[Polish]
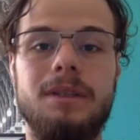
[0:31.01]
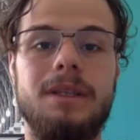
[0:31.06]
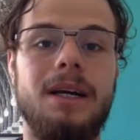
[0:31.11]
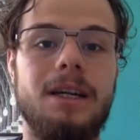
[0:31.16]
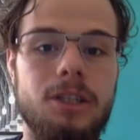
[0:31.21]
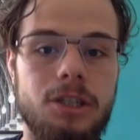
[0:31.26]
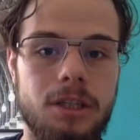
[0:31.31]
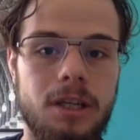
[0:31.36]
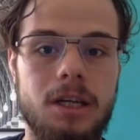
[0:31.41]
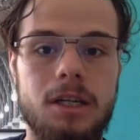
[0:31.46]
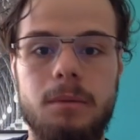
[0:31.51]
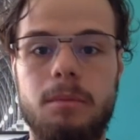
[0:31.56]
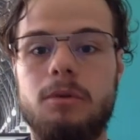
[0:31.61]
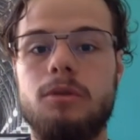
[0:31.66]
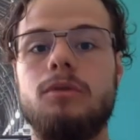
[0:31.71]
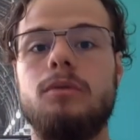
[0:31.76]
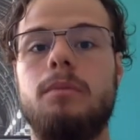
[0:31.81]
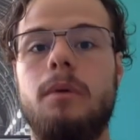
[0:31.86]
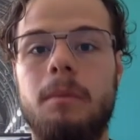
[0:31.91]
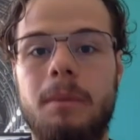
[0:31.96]
tak czy inaczej po
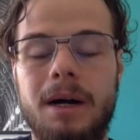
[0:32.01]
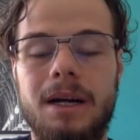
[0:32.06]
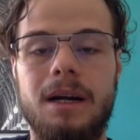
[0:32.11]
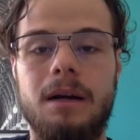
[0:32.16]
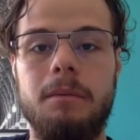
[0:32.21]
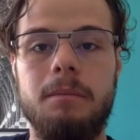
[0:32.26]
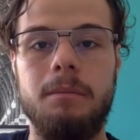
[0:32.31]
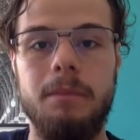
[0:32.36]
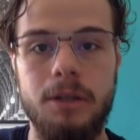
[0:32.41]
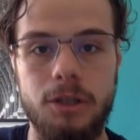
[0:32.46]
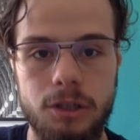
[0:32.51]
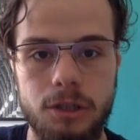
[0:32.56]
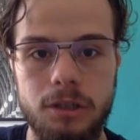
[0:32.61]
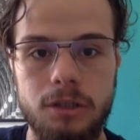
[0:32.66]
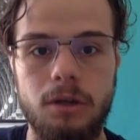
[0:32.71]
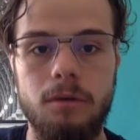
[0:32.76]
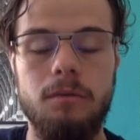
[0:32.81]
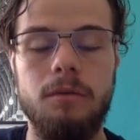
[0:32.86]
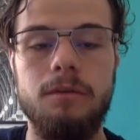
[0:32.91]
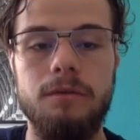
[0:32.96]
prostu pomagam
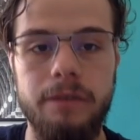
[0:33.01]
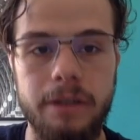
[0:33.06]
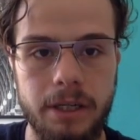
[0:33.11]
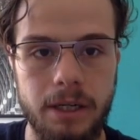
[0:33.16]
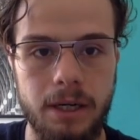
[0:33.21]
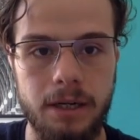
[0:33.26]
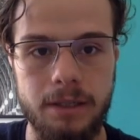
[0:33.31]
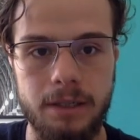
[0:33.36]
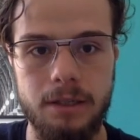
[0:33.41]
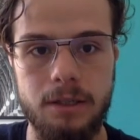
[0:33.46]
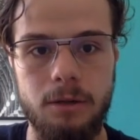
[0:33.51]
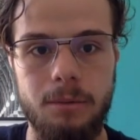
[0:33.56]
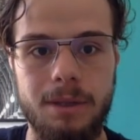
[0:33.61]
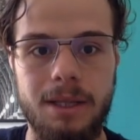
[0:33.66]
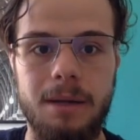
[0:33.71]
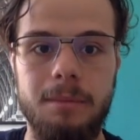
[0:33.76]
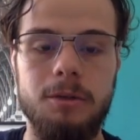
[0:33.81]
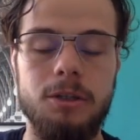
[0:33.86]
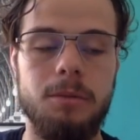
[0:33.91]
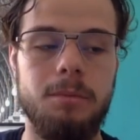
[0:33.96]
mężczyznom w ich relacjach z
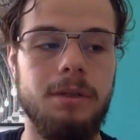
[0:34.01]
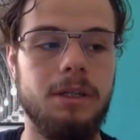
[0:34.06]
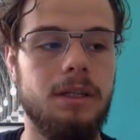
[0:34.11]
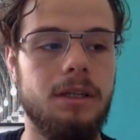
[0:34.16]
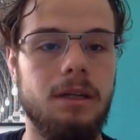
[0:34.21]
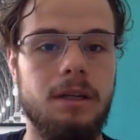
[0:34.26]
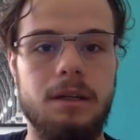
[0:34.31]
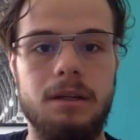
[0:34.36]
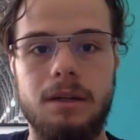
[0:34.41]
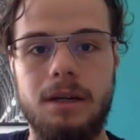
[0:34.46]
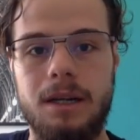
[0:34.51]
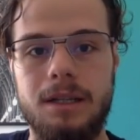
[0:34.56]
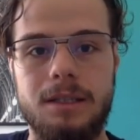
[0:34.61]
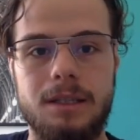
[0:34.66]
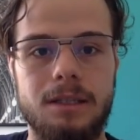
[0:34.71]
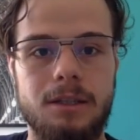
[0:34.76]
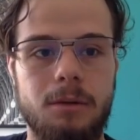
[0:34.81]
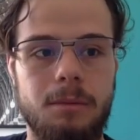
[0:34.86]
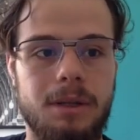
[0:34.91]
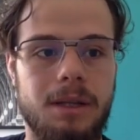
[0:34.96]
kobietami, żeby ich e, relacje
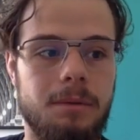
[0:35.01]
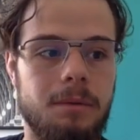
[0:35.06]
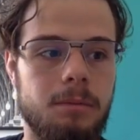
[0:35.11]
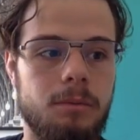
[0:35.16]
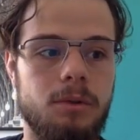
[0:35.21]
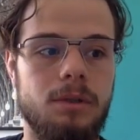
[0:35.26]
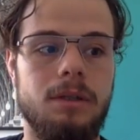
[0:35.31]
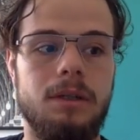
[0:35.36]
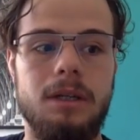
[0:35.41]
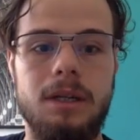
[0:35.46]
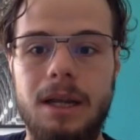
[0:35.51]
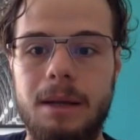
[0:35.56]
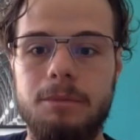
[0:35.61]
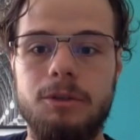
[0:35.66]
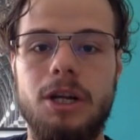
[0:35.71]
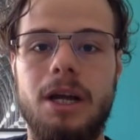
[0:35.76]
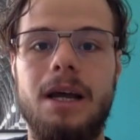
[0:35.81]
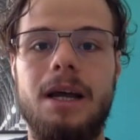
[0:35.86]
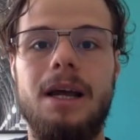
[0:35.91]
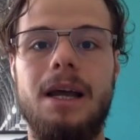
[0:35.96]
z kobietami były
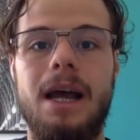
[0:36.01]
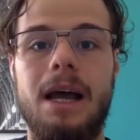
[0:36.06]
lepsze,